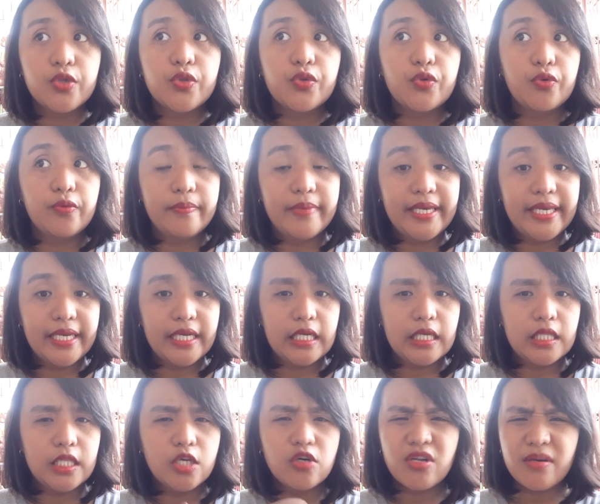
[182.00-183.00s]
tubig.
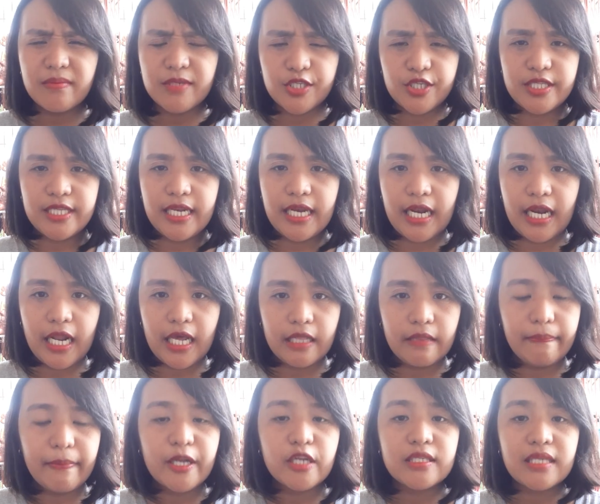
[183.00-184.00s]
Hindi ko naman siya nilalat.
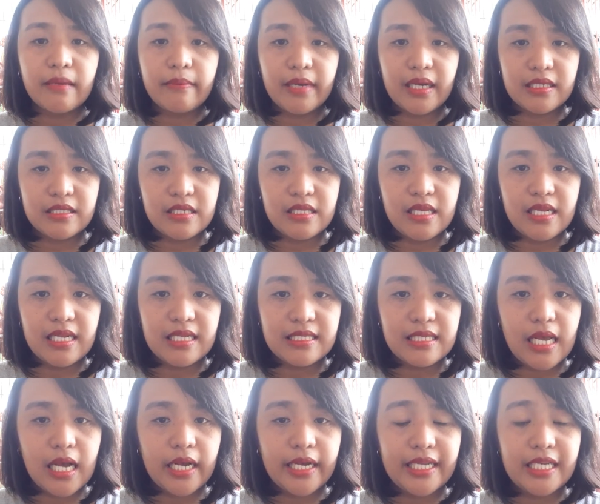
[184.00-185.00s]
Pero sabi kasi nila
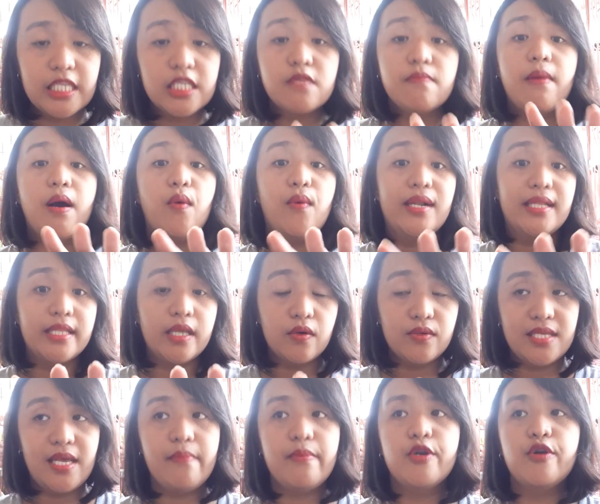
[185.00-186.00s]
sa akin is bawal daw,
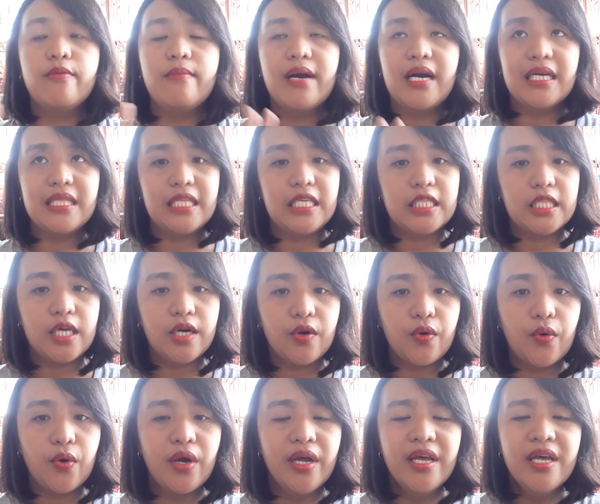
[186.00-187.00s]
sabi ng mga tita
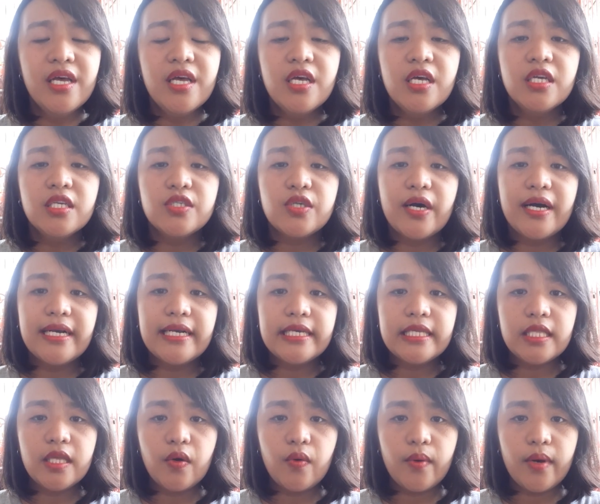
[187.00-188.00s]
ko. So, ang
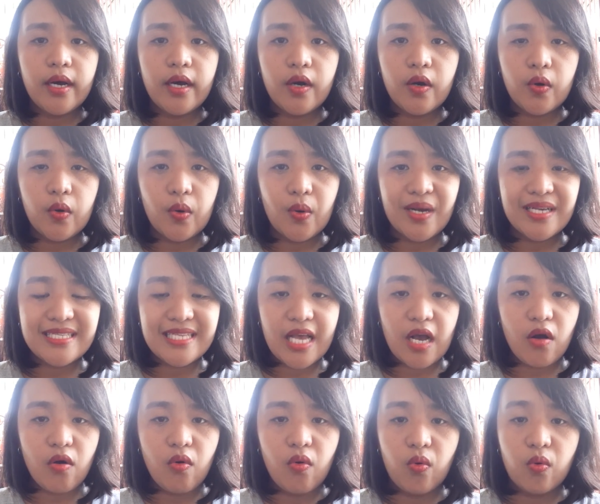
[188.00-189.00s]
ginawa ko, kasi
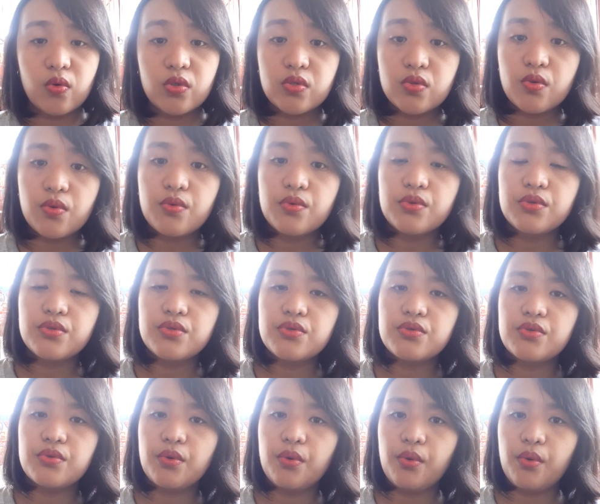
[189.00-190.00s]
ako, gustong
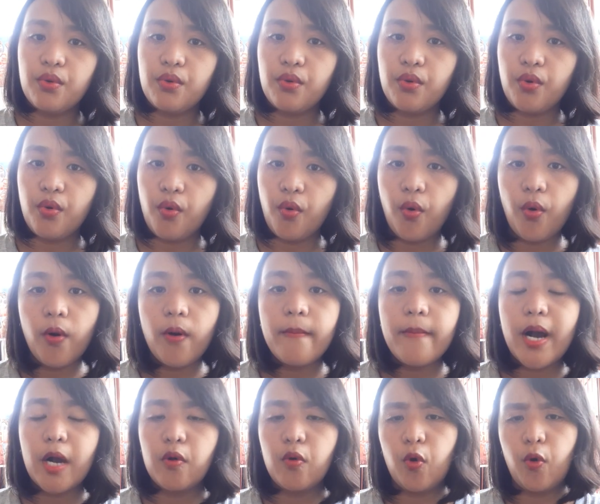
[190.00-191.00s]
gusto ko,
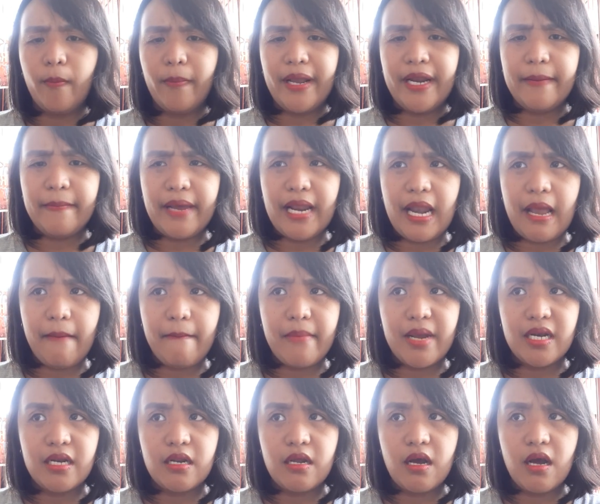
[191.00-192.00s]
bago ko pa na
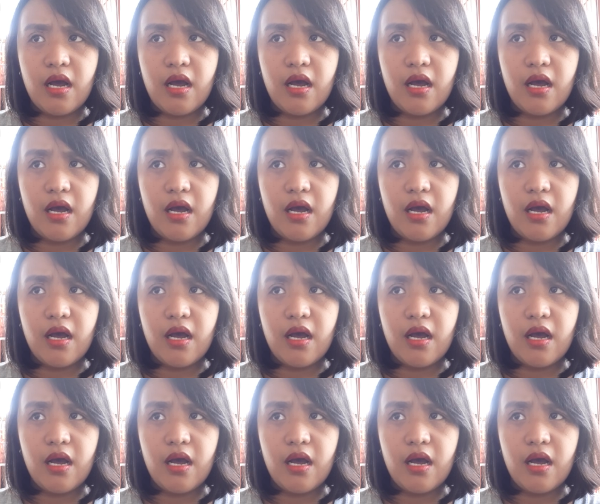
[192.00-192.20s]
malaman na